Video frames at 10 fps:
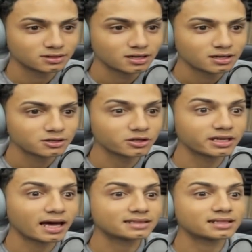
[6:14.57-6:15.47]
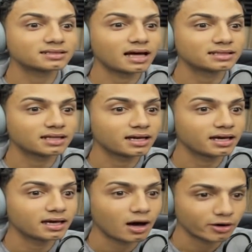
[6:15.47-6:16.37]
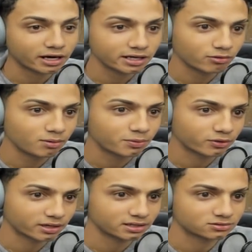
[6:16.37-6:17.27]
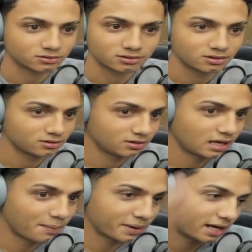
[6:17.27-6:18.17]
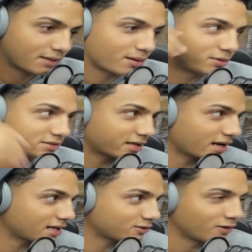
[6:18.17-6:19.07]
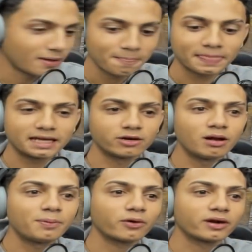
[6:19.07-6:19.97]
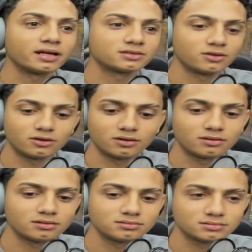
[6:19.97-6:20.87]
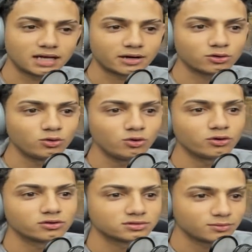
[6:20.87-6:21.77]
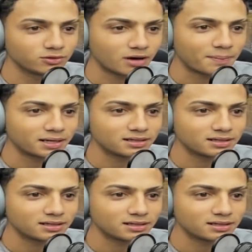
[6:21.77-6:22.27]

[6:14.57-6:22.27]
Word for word: Ah. dije antes, antes ahora que llegó el progreso. Ah. la pegada hablamos hace rato. Ah. Que llegó el progreso, carro duro, se mudó. No,